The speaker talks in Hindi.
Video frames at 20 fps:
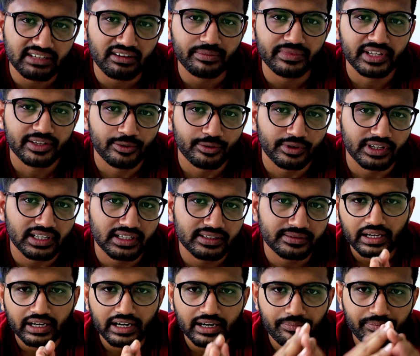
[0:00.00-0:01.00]
में जवाब दे दूंगा
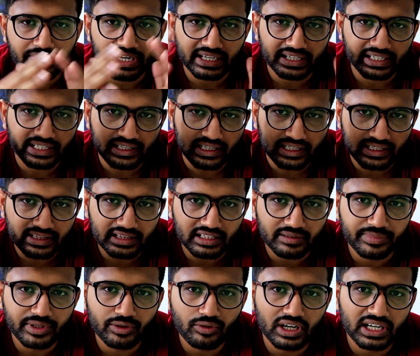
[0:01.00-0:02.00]
एंड प्रैक्टिकली
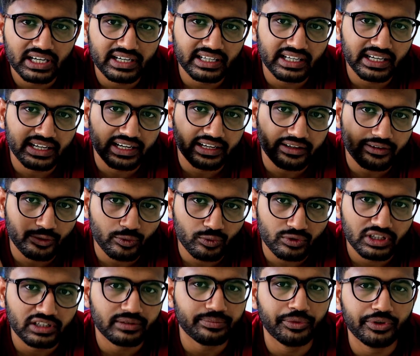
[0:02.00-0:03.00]
तभी ऑल इंडिया रैंक
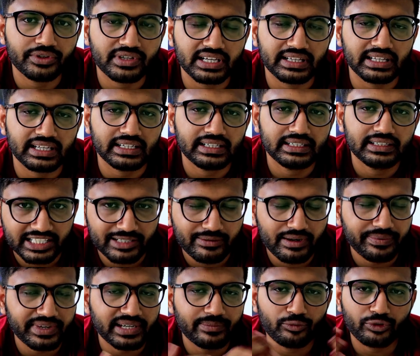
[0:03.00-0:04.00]
टू तक पहुंचा था जब
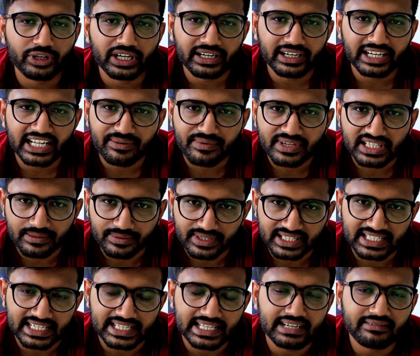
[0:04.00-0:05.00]
आपके पूरे इंडिया में
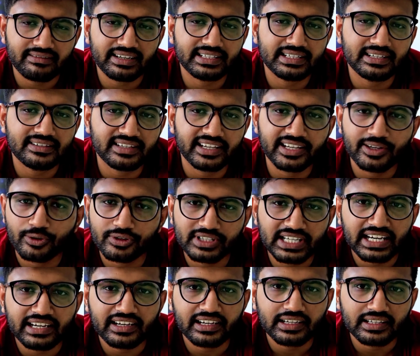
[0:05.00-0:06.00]
सबसे ज़्यादा क्वेश्चन सही हो
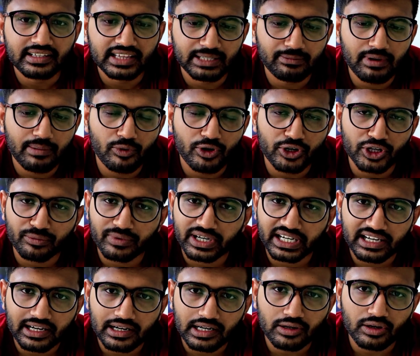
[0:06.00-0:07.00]
जाएंगे तब आप
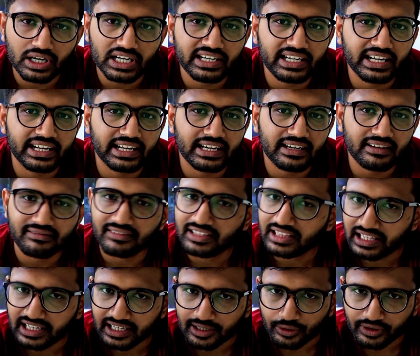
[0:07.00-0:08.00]
ऑटोमेटिकली ऑल इंडिया रैंक
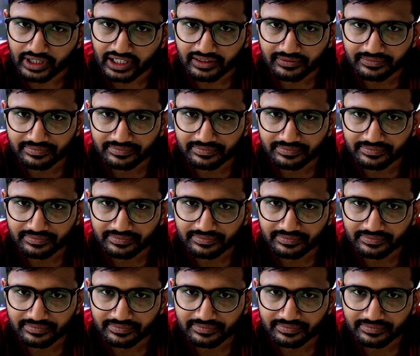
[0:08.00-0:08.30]
वन ले आओगे